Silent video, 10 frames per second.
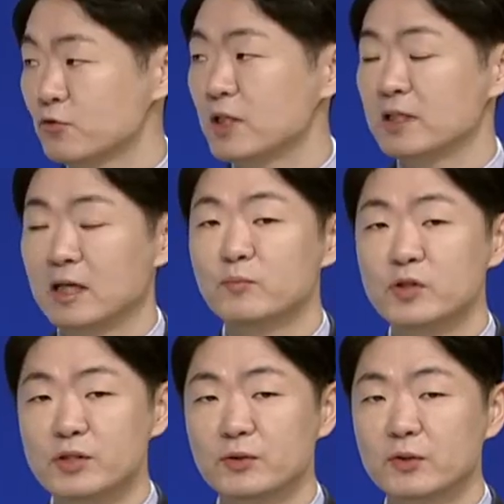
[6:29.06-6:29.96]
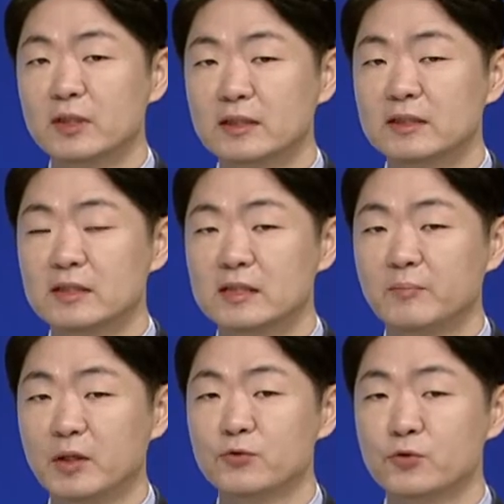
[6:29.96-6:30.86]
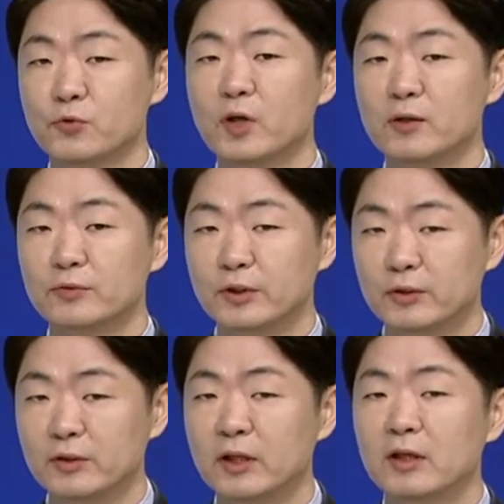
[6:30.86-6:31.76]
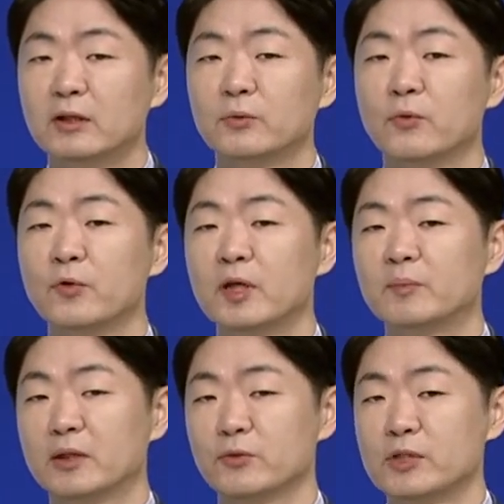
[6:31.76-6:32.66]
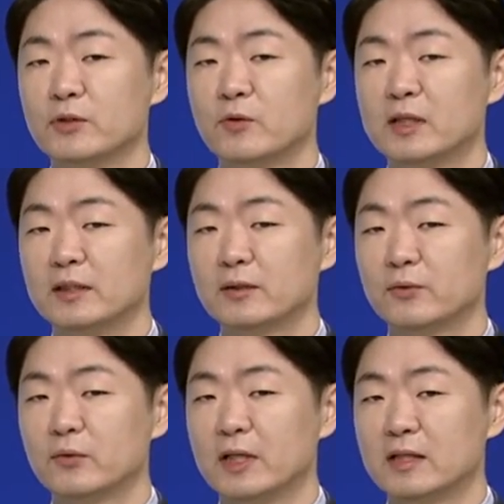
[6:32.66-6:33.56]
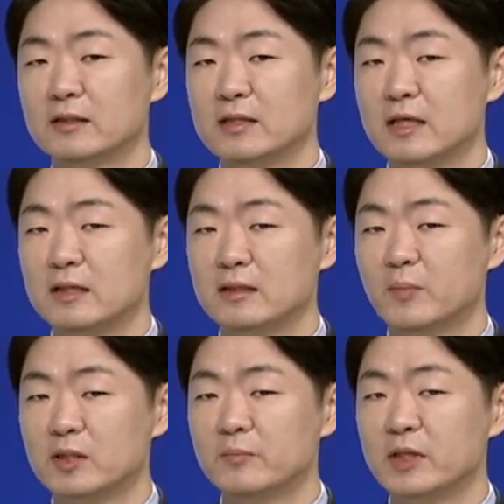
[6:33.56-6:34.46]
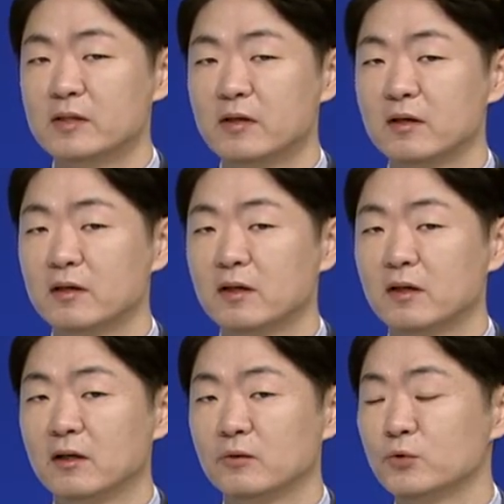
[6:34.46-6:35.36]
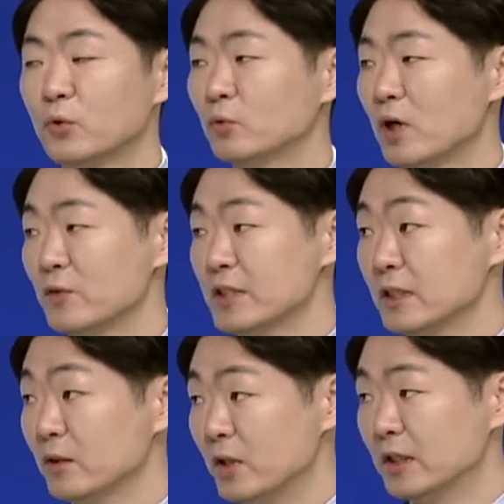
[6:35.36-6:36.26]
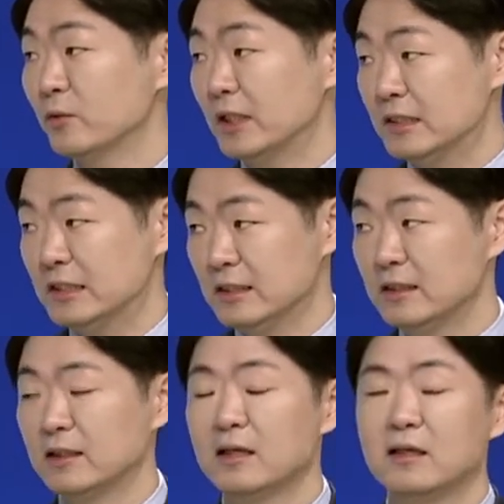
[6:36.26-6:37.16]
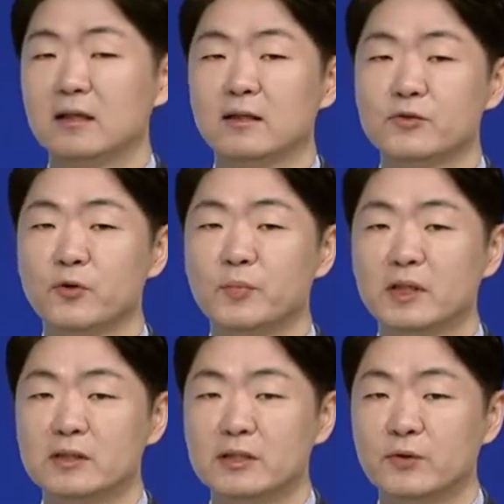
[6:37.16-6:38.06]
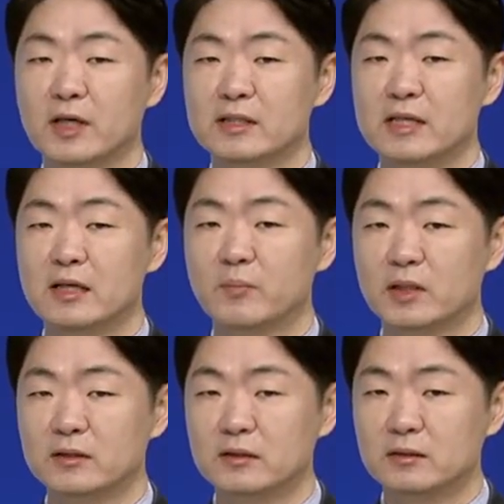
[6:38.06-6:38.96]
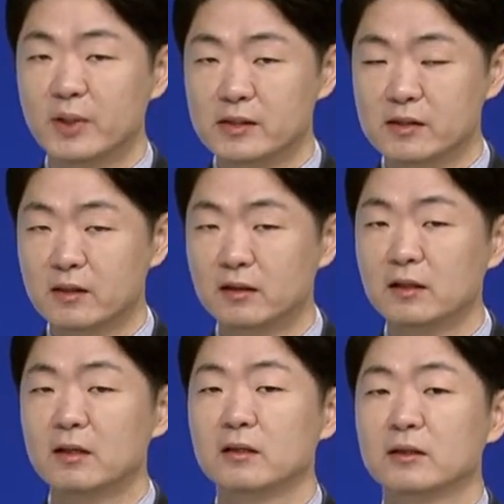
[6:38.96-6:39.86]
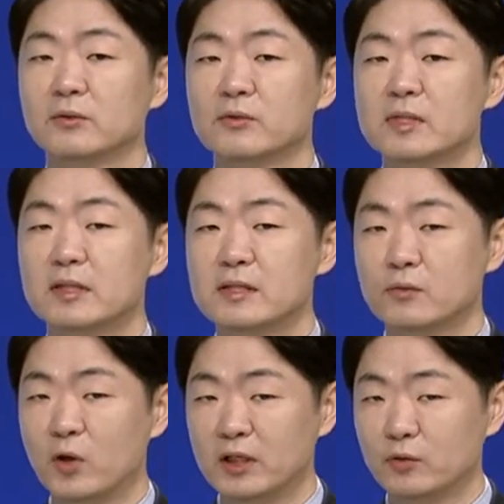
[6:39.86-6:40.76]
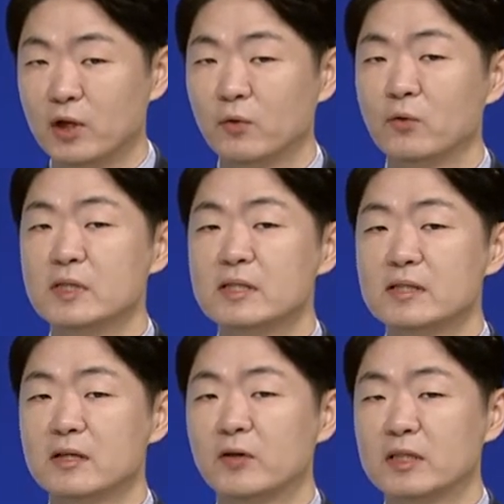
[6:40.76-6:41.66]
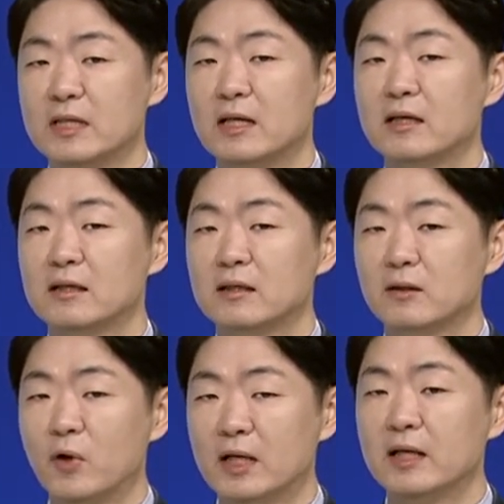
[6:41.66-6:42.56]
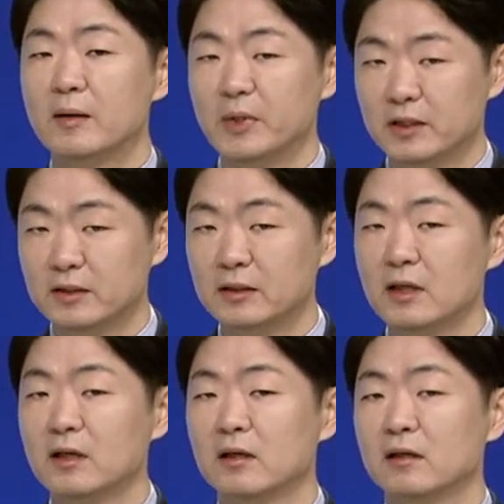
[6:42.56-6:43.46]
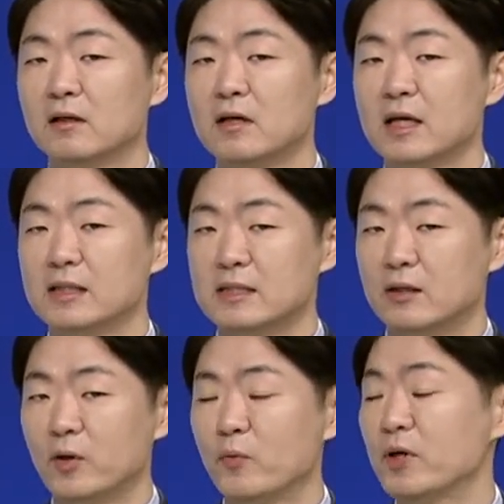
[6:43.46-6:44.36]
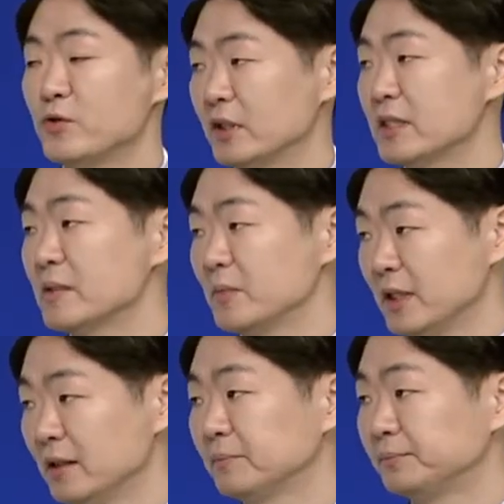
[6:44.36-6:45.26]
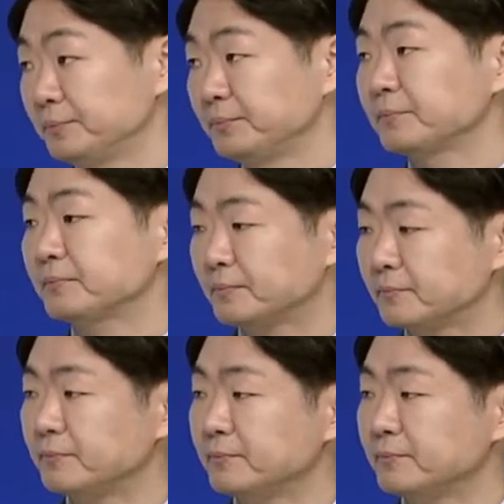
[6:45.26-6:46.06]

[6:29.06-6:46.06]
꾸준한 약물 치료를 하는 것이 매우 중요하고요. 또 고혈압, 당뇨 치료할 때도 약을 잘 먹으면서 어, 운동도 하고 식이 관리도 하듯이 어, 조현병 치료약을 잘 먹으면서 그리고 스트레스 관리도 하고 일상생활을 잘 관리하면 어, 건강이 잘 회복할 수 있겠습니다. 네. 네. 네.